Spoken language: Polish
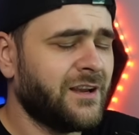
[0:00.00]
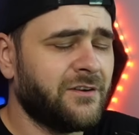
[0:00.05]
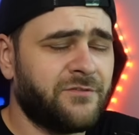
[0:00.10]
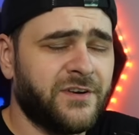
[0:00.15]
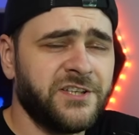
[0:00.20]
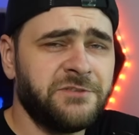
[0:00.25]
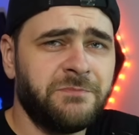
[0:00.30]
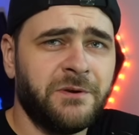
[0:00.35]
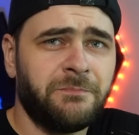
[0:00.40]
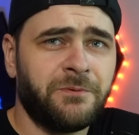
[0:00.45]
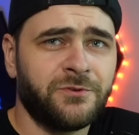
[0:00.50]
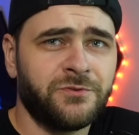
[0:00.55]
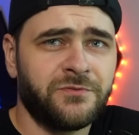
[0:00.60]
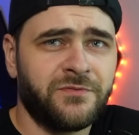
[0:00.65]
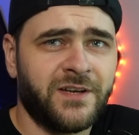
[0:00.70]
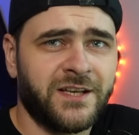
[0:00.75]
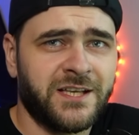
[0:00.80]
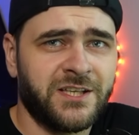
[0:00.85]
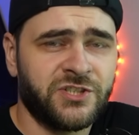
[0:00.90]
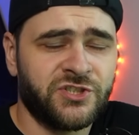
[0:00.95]
Weźmy pod
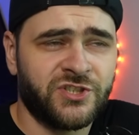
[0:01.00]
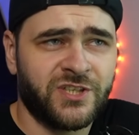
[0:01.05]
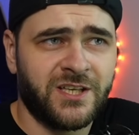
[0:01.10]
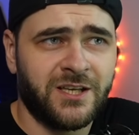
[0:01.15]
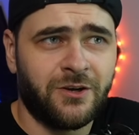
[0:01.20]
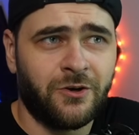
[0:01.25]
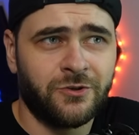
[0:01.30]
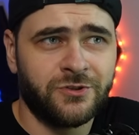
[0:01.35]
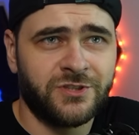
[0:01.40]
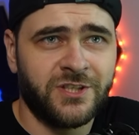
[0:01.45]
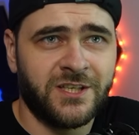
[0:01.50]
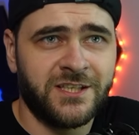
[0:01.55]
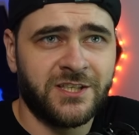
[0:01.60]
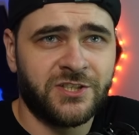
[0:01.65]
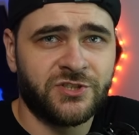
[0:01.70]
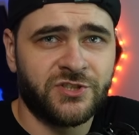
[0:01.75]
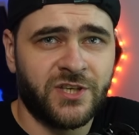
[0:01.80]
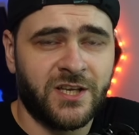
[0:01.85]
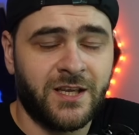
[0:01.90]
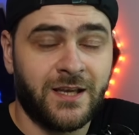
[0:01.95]
uwagę, że o tej
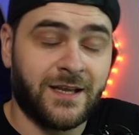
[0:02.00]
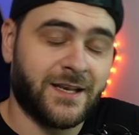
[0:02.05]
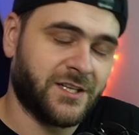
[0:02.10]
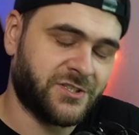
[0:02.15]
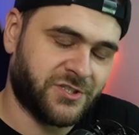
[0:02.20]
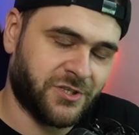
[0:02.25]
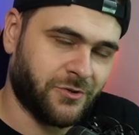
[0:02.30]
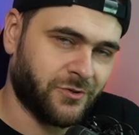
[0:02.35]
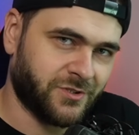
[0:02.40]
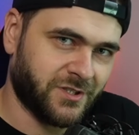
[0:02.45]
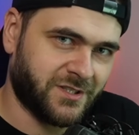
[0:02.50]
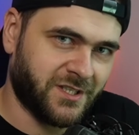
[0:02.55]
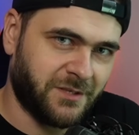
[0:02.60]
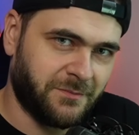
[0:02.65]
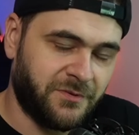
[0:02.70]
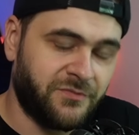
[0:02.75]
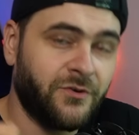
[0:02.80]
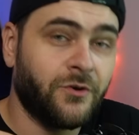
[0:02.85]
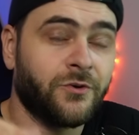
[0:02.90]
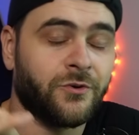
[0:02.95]
grze, a raczej o The Day
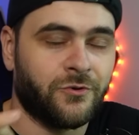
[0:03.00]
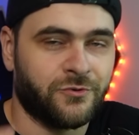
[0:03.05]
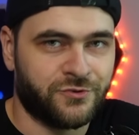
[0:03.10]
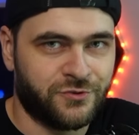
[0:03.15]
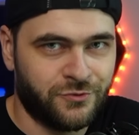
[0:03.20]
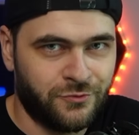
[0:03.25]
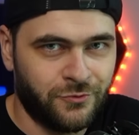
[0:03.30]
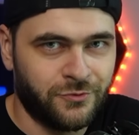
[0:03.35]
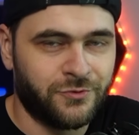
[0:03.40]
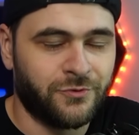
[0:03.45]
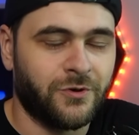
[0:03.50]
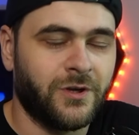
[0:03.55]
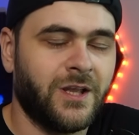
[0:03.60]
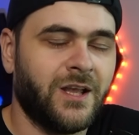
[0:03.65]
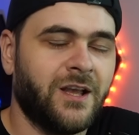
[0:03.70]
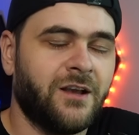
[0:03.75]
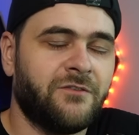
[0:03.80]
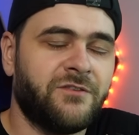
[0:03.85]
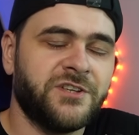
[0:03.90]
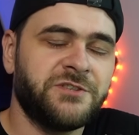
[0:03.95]
Before, o studiu,
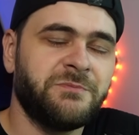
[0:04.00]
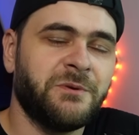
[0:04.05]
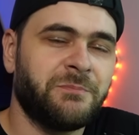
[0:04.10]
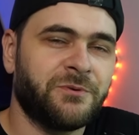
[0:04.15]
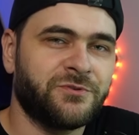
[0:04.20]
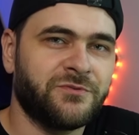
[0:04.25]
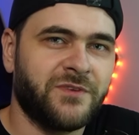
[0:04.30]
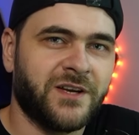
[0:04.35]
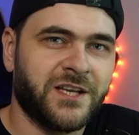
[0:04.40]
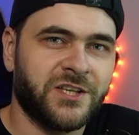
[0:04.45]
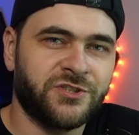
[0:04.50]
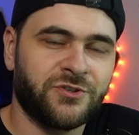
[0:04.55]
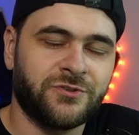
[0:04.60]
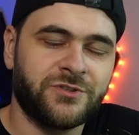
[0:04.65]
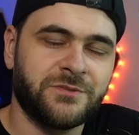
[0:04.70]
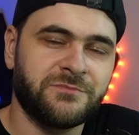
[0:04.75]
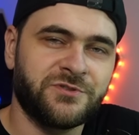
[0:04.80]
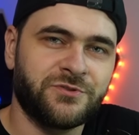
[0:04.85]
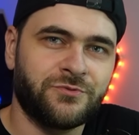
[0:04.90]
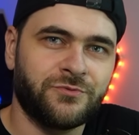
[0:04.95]
weźmy pod uwagę, że o
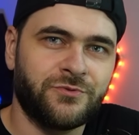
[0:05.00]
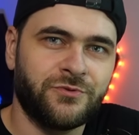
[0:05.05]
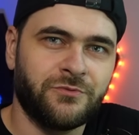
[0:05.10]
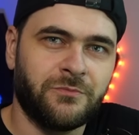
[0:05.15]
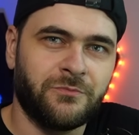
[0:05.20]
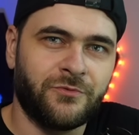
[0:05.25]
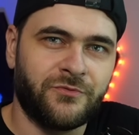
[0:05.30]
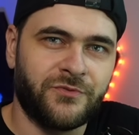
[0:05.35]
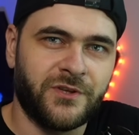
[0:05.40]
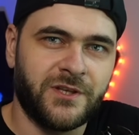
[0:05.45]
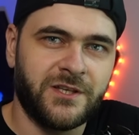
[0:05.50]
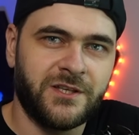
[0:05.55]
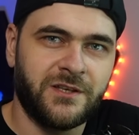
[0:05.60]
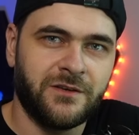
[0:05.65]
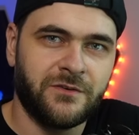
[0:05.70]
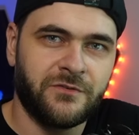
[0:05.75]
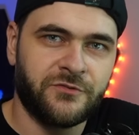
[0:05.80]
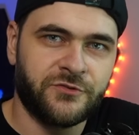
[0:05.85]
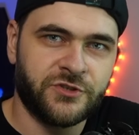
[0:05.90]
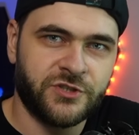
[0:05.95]
tym studiu
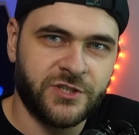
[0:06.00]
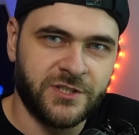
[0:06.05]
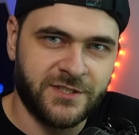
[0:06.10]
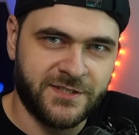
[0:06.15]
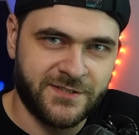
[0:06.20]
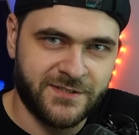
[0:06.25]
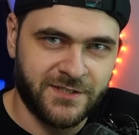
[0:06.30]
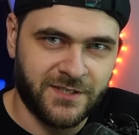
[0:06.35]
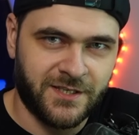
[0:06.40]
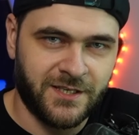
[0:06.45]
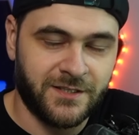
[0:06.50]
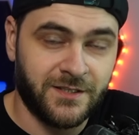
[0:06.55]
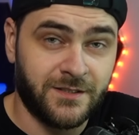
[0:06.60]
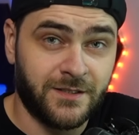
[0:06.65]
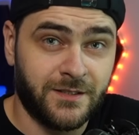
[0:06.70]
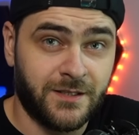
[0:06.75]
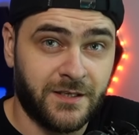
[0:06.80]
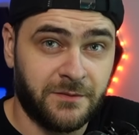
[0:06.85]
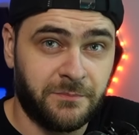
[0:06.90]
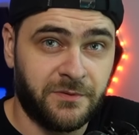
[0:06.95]
mówili wszyscy, kiedy
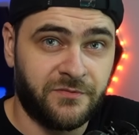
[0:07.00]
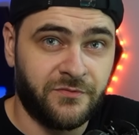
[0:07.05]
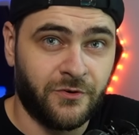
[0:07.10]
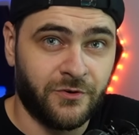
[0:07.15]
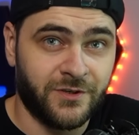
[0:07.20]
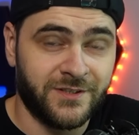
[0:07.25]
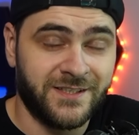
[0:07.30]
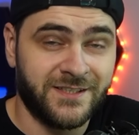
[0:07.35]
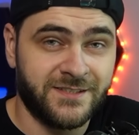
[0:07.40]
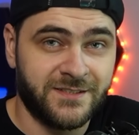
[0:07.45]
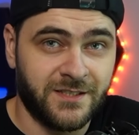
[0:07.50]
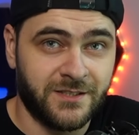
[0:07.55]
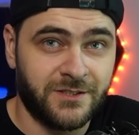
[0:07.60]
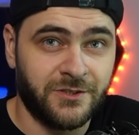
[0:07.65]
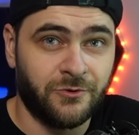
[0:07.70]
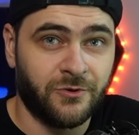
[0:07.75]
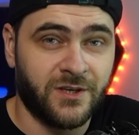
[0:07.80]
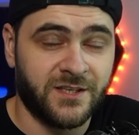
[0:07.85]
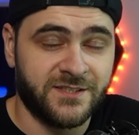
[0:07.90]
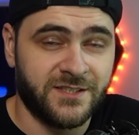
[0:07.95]
The Day Before
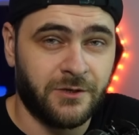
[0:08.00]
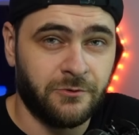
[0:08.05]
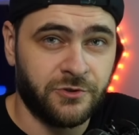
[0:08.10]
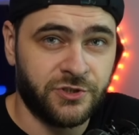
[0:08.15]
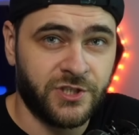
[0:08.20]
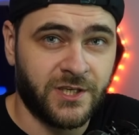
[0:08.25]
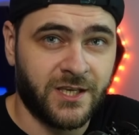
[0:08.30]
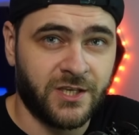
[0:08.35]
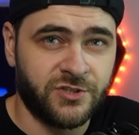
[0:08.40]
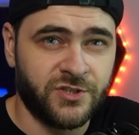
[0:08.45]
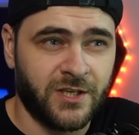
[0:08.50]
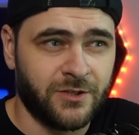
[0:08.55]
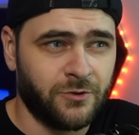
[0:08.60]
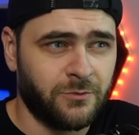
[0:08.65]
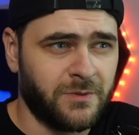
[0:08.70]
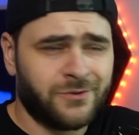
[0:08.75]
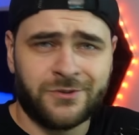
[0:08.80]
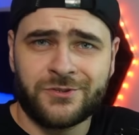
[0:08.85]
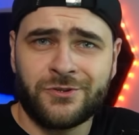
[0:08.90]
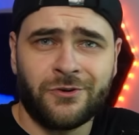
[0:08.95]
niestety okazało się
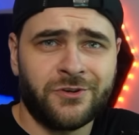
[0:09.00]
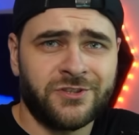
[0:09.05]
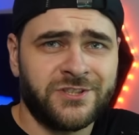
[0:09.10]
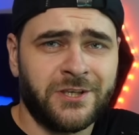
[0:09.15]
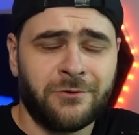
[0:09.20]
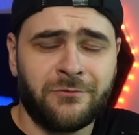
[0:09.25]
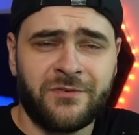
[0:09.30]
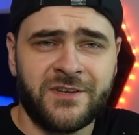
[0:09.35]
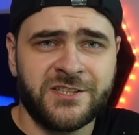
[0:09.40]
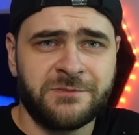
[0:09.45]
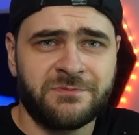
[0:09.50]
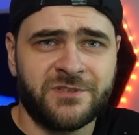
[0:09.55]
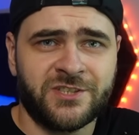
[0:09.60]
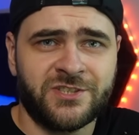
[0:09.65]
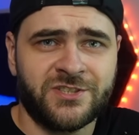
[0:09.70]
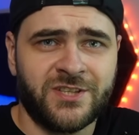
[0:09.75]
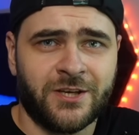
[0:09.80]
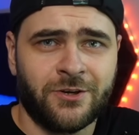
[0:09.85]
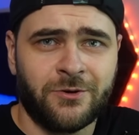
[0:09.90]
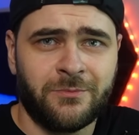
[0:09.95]
kaszaną. Kto chciał
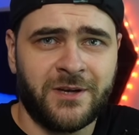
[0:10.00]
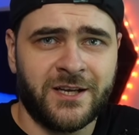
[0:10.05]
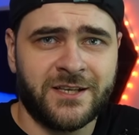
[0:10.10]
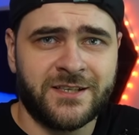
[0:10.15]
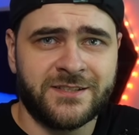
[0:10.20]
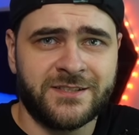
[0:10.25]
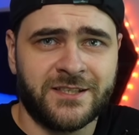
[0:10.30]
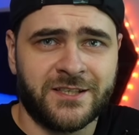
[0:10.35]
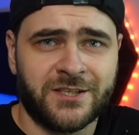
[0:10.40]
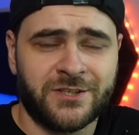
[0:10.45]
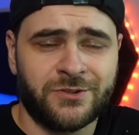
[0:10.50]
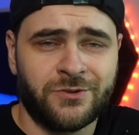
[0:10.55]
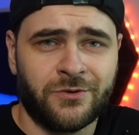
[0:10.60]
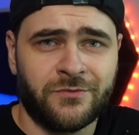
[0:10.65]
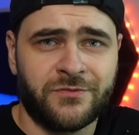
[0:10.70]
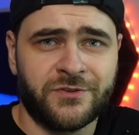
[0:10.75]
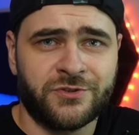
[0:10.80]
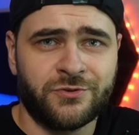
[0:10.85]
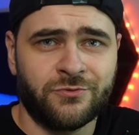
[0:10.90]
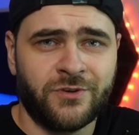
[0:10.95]
wesprzeć taką akcję?
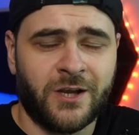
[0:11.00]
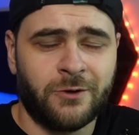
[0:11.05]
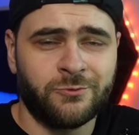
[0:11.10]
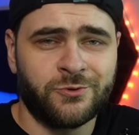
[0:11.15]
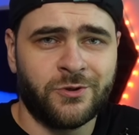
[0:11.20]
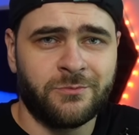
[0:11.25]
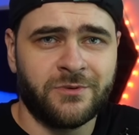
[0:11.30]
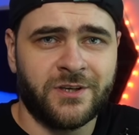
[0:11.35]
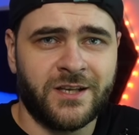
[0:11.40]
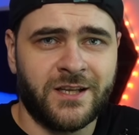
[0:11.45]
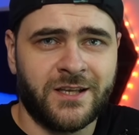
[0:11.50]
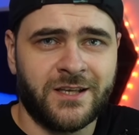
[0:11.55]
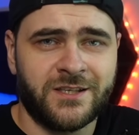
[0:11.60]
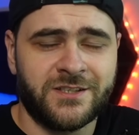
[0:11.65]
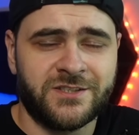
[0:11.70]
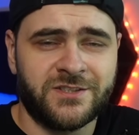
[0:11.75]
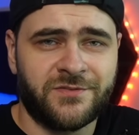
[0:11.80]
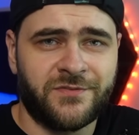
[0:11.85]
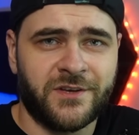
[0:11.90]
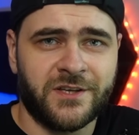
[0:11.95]
Kto wyszukał tą grę
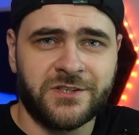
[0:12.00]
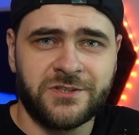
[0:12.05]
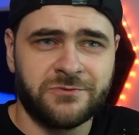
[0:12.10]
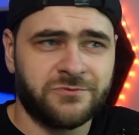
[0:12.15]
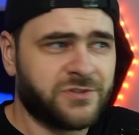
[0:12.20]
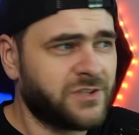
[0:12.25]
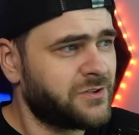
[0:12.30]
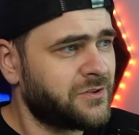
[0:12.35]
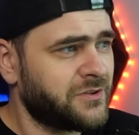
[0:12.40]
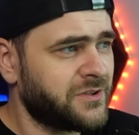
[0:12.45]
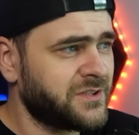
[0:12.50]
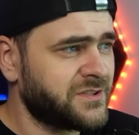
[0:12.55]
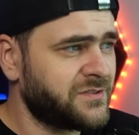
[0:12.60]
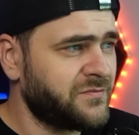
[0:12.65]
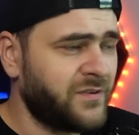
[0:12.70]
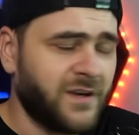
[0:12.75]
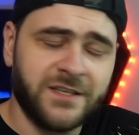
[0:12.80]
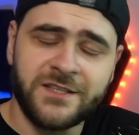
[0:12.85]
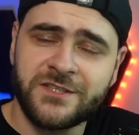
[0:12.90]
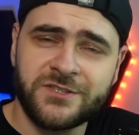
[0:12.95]
i stwierdził, że to jest
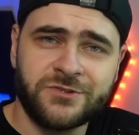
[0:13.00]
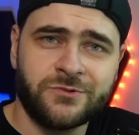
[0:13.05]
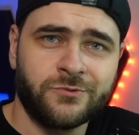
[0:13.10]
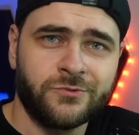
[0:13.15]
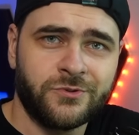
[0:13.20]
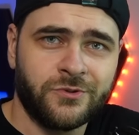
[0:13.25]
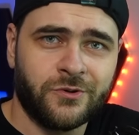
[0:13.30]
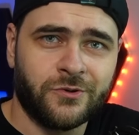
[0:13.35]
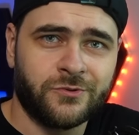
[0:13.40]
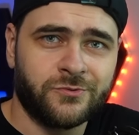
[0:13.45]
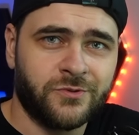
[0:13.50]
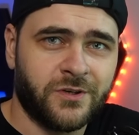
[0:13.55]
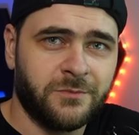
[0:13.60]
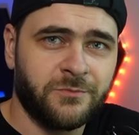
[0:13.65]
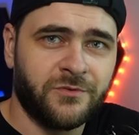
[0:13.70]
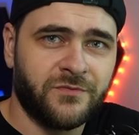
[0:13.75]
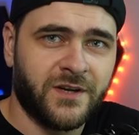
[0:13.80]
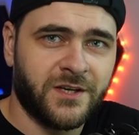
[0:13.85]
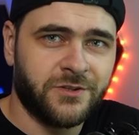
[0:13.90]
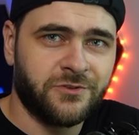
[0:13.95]
fajne studio,
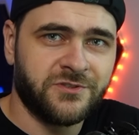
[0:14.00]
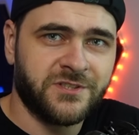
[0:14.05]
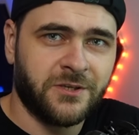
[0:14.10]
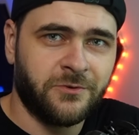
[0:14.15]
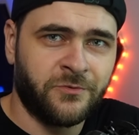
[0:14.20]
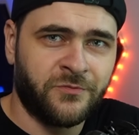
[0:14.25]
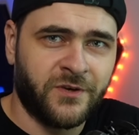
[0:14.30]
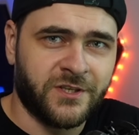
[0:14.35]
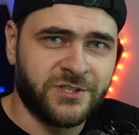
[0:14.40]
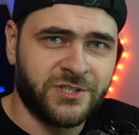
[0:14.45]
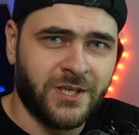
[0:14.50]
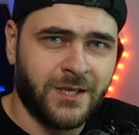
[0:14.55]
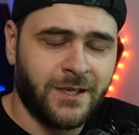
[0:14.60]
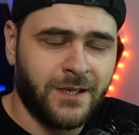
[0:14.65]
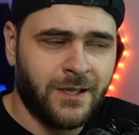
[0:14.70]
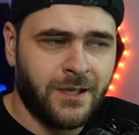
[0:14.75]
któremu warto zaufać?